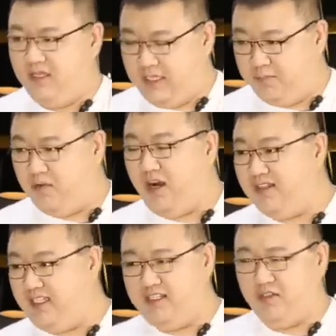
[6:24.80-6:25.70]
你不
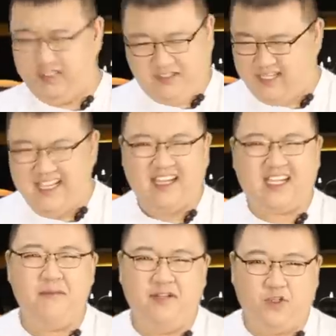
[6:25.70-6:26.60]
让你这这
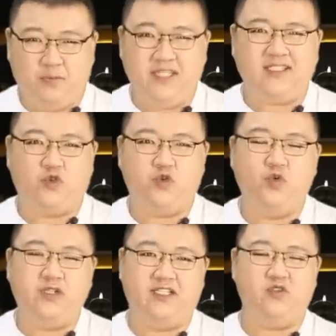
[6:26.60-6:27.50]
根本就别想
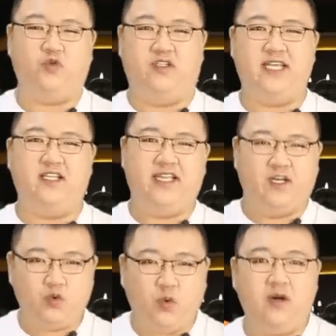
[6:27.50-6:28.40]
出你所在的那
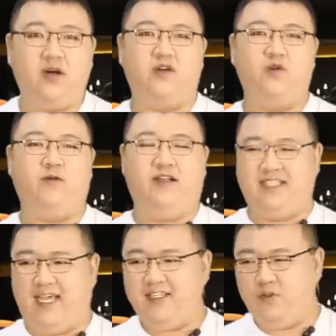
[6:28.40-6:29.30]
个村儿，对吧？
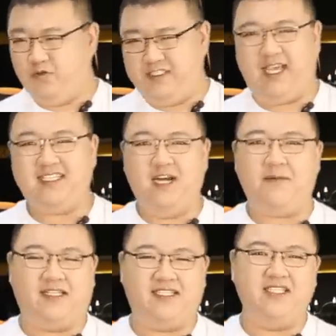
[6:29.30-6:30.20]
你还有你还
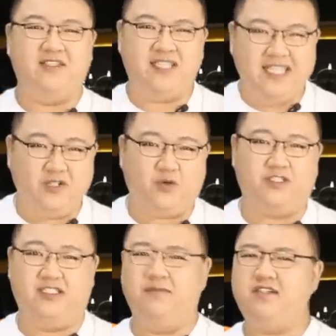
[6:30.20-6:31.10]
想把信递
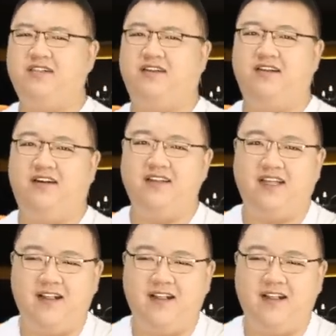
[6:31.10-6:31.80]
出去，怎么可能